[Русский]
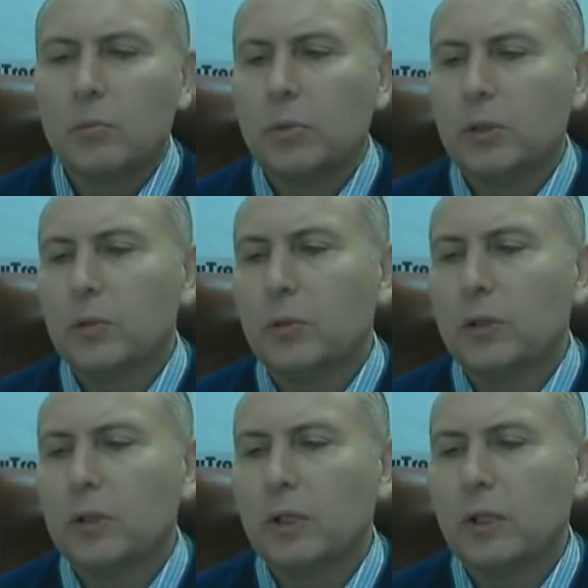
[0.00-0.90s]

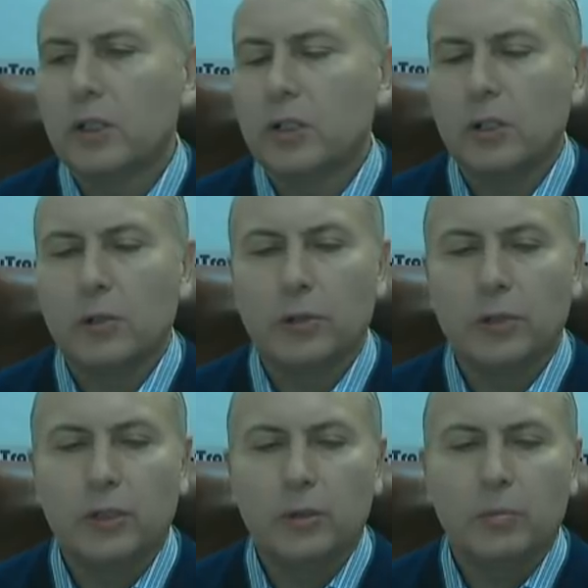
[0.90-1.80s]
Биткоин кэш
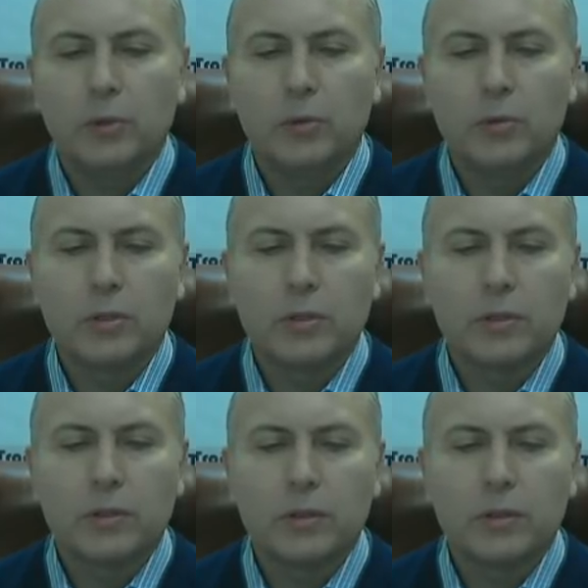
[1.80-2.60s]
легкий плюс.